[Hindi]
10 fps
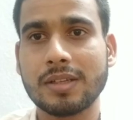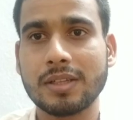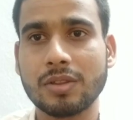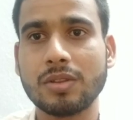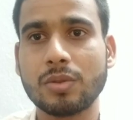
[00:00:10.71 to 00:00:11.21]

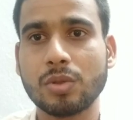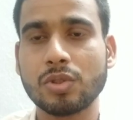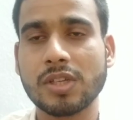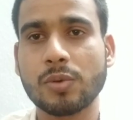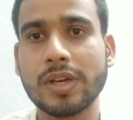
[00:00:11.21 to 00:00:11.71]
के थ्रू
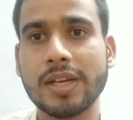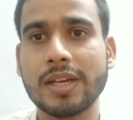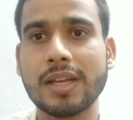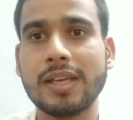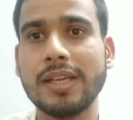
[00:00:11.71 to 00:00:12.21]
जो सर्कुलर
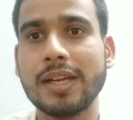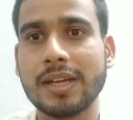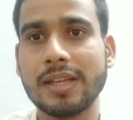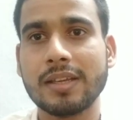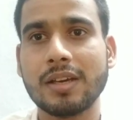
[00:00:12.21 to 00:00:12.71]
निकला है ई
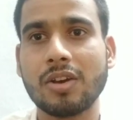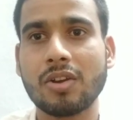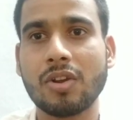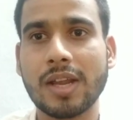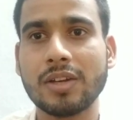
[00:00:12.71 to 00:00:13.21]
लर्निंग का
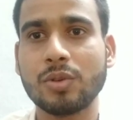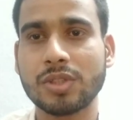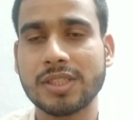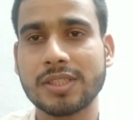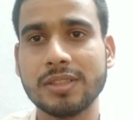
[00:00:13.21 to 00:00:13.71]
और ऑनलाइन
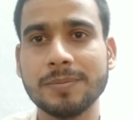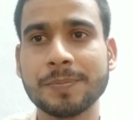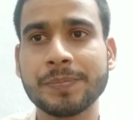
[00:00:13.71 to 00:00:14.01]
कोर्सेज का